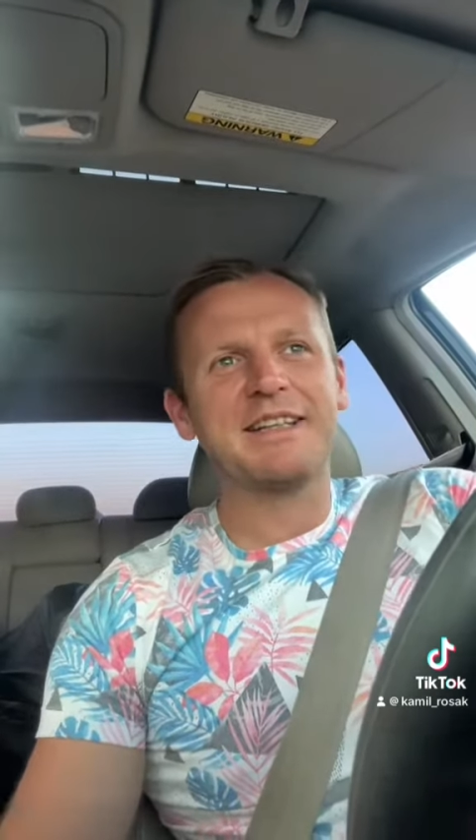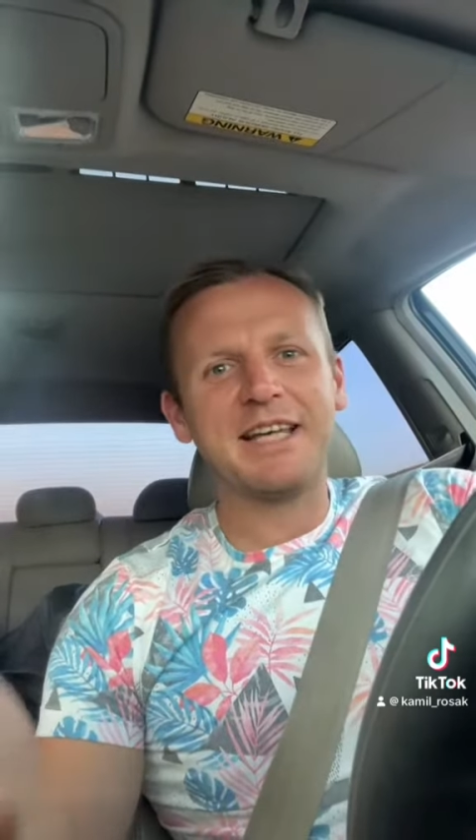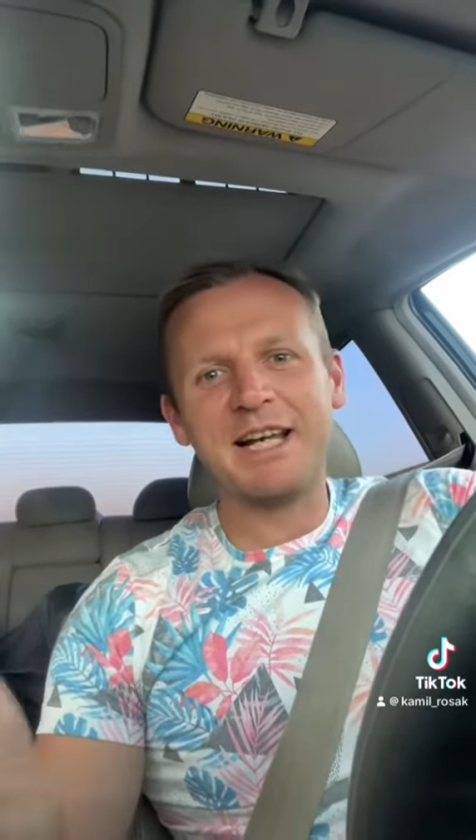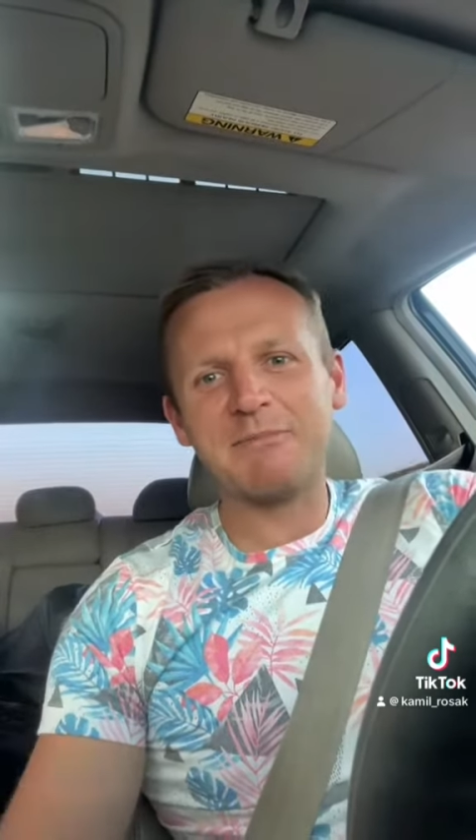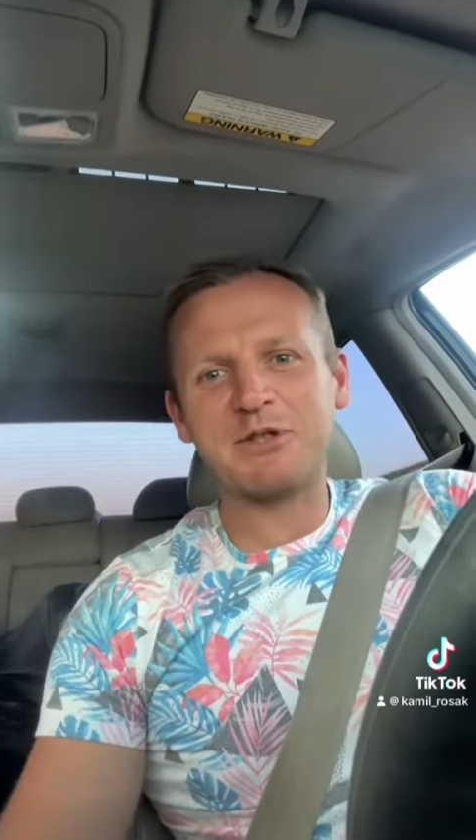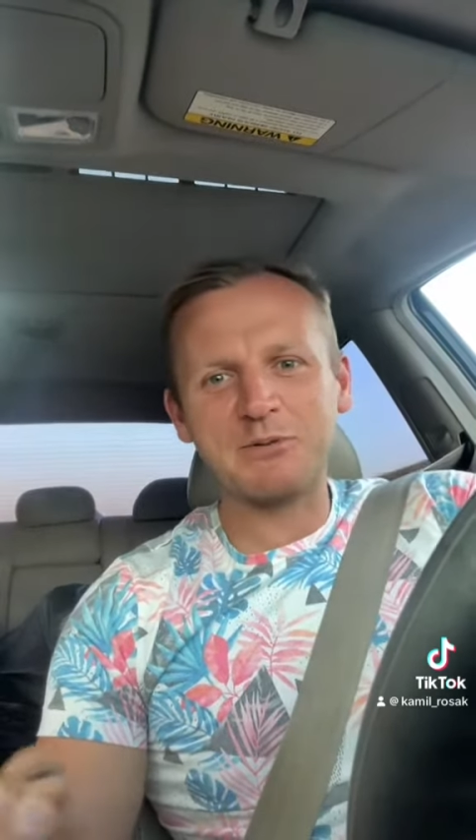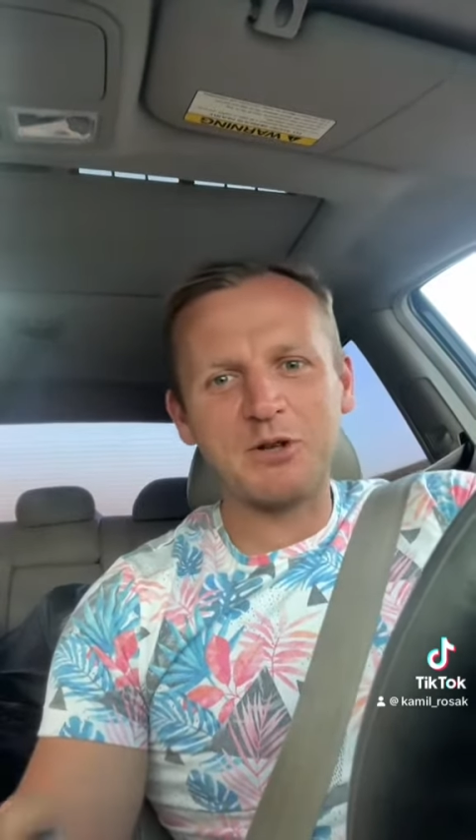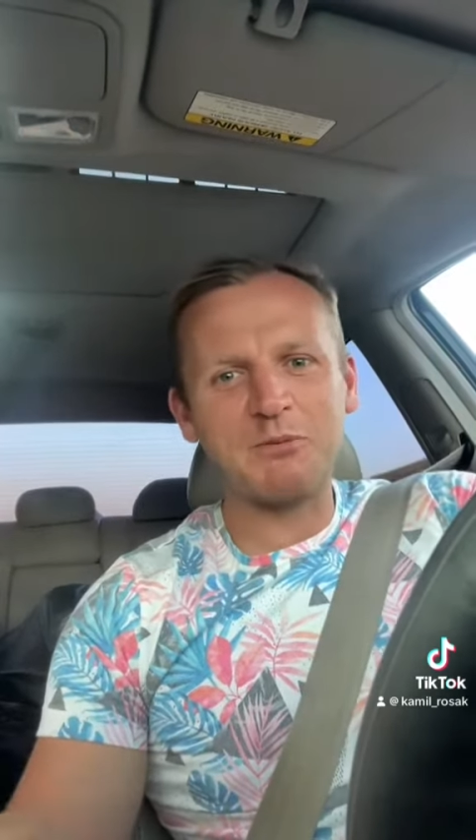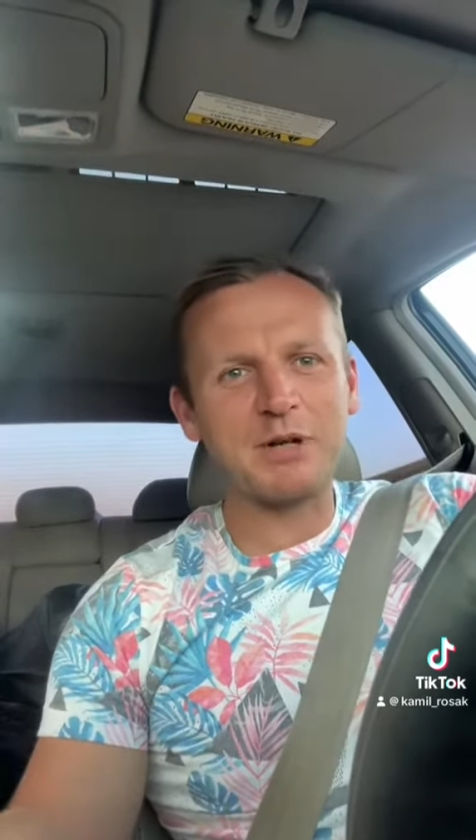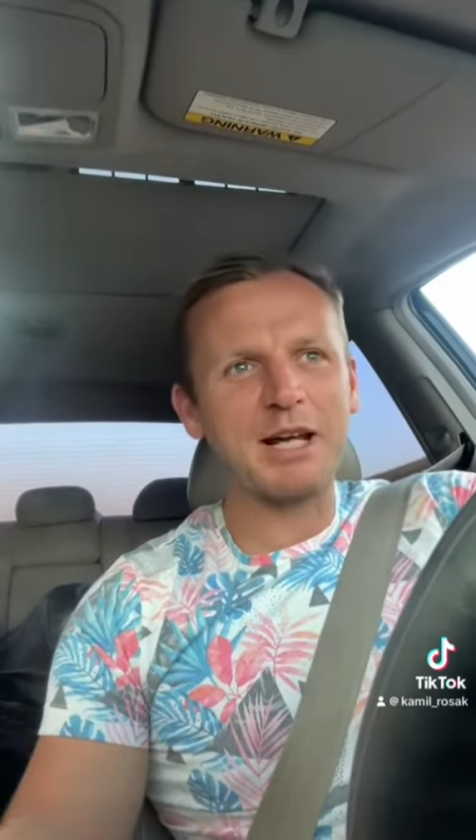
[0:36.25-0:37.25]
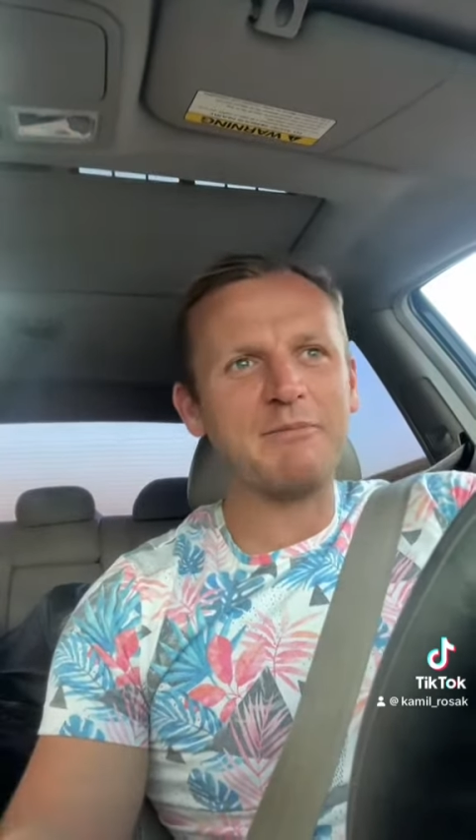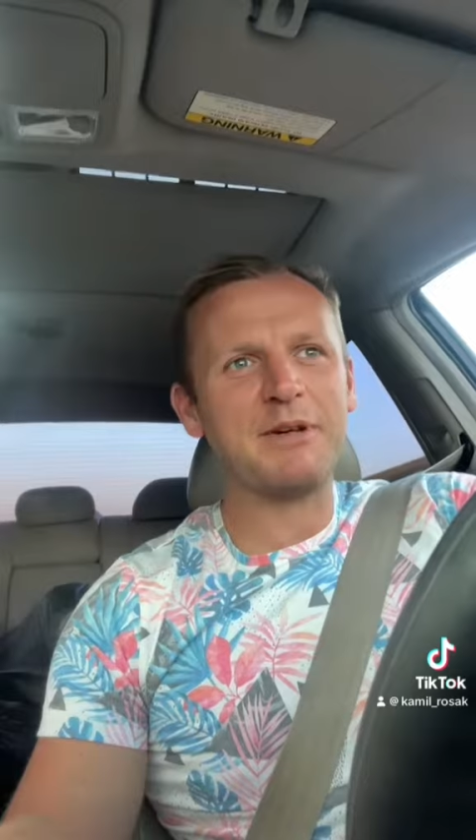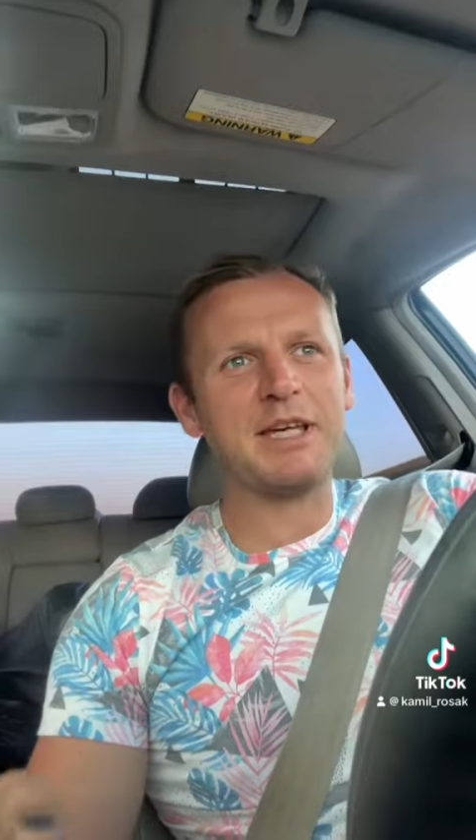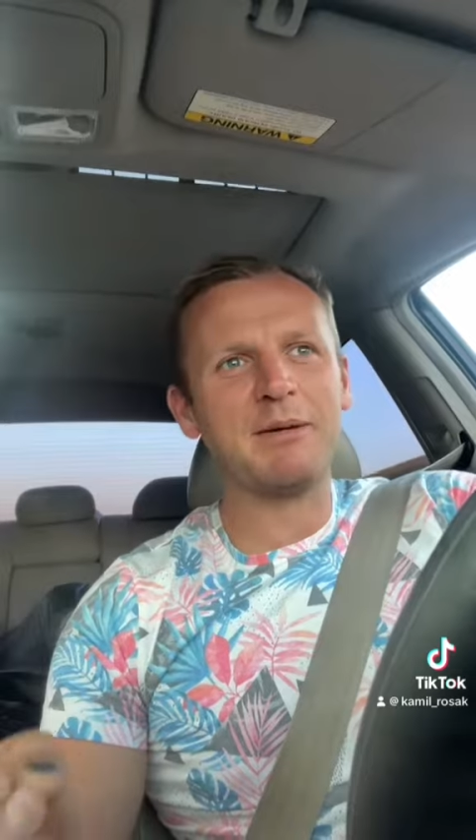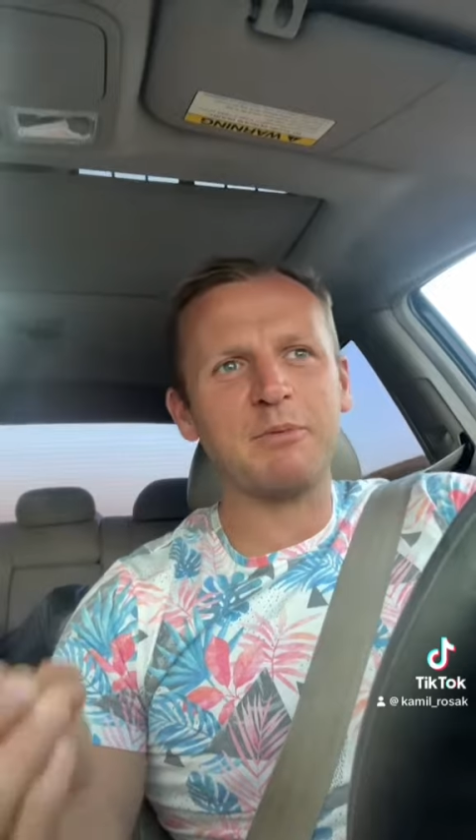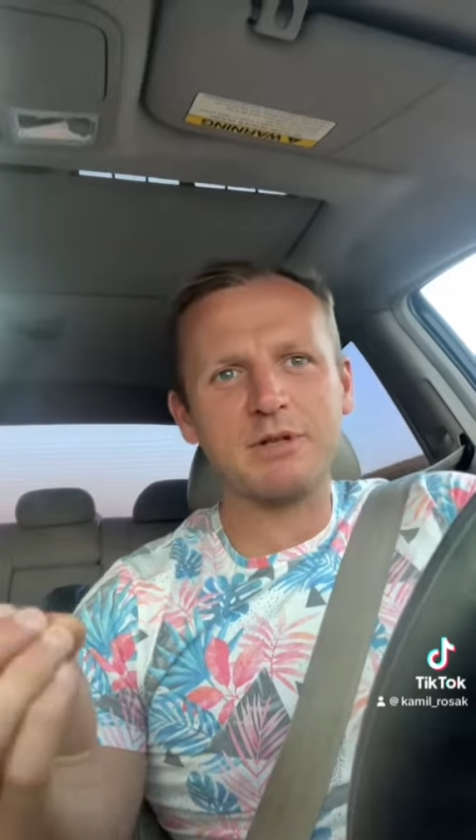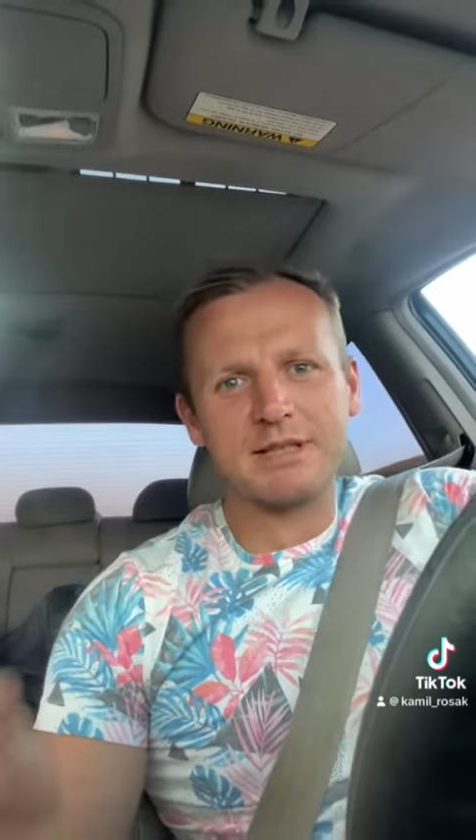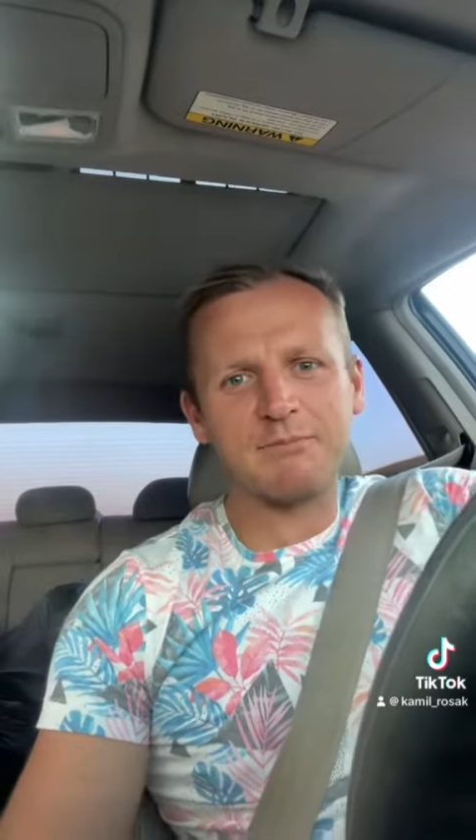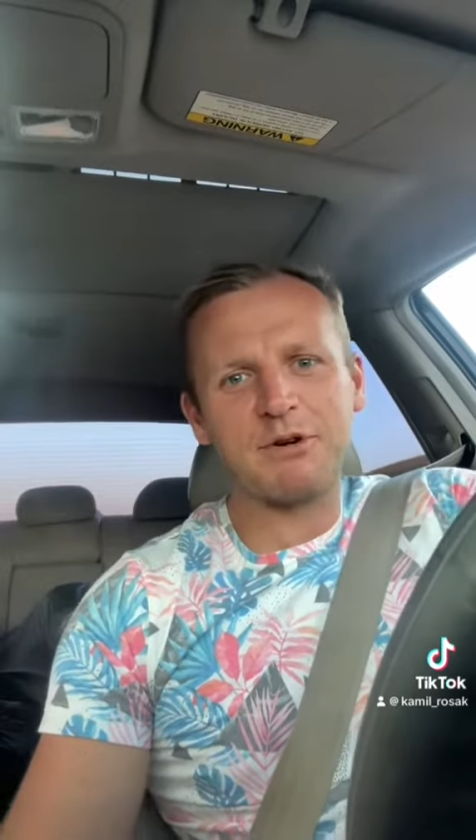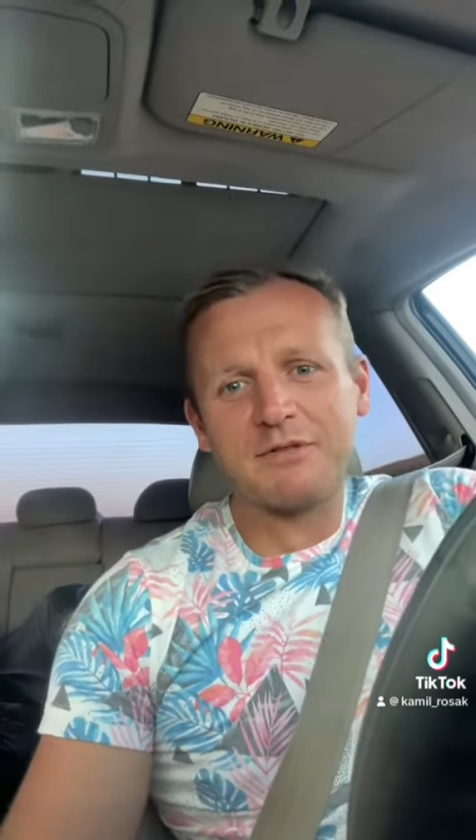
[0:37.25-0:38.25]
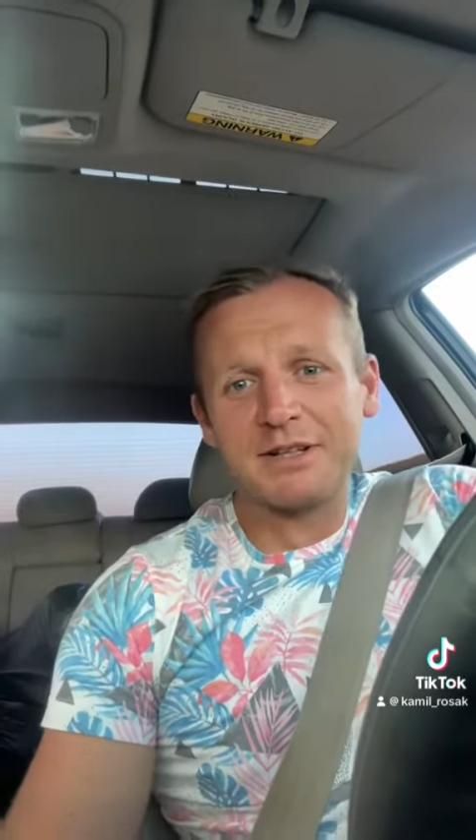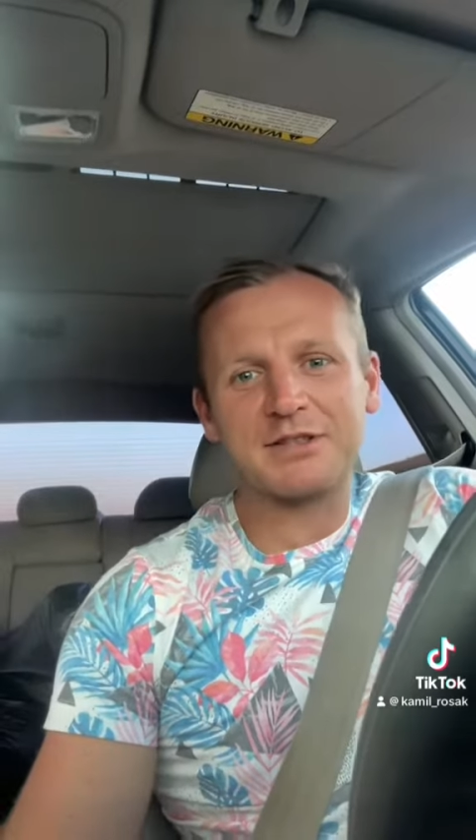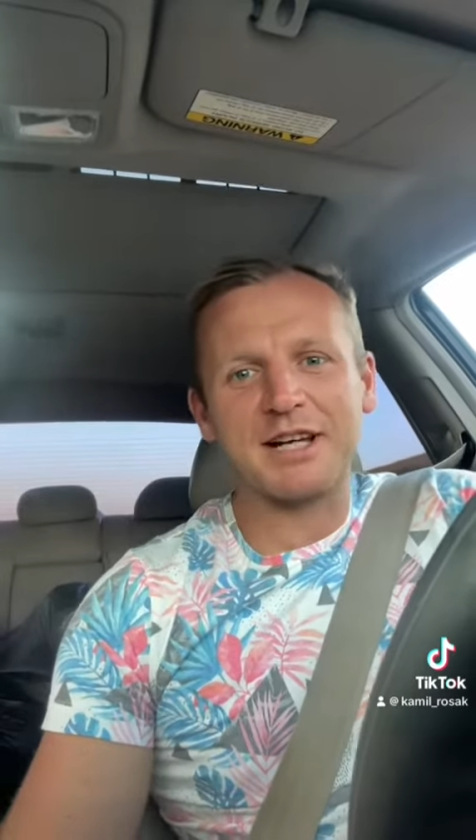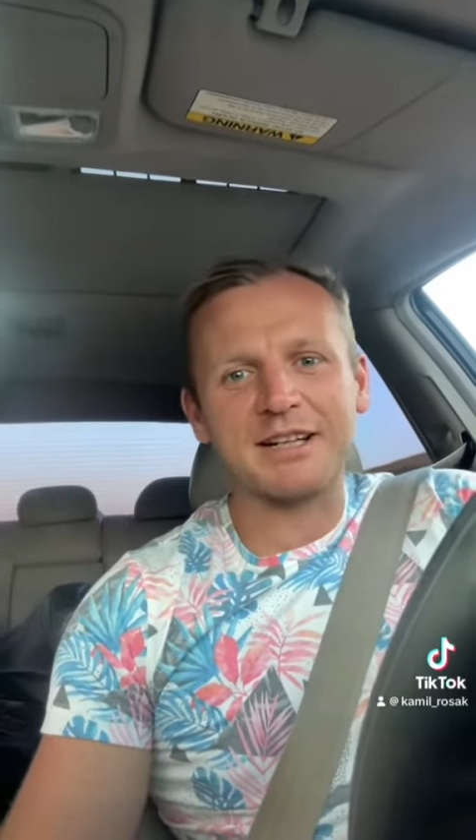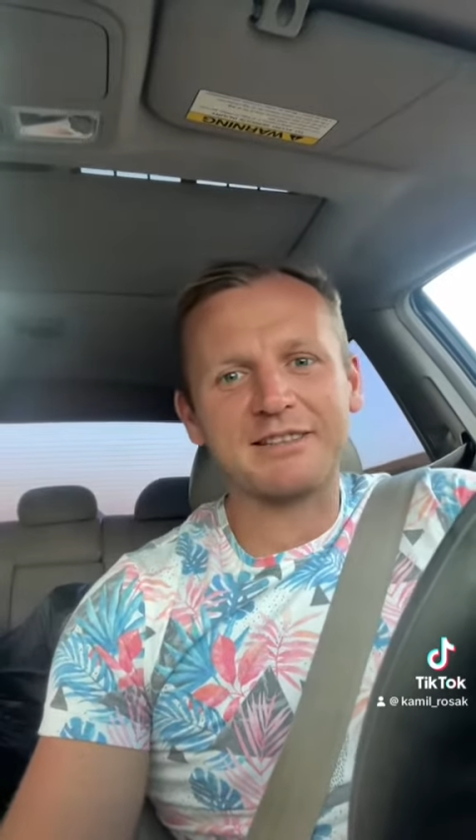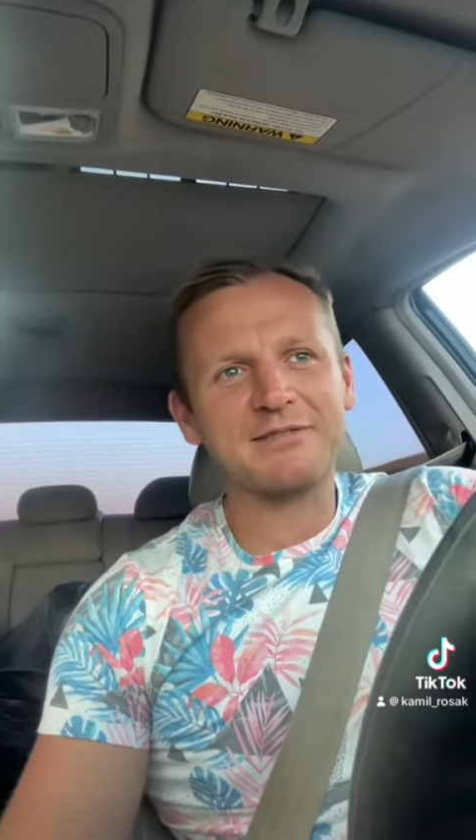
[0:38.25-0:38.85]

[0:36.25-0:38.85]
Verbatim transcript: najlepszym dobrem i postępować tak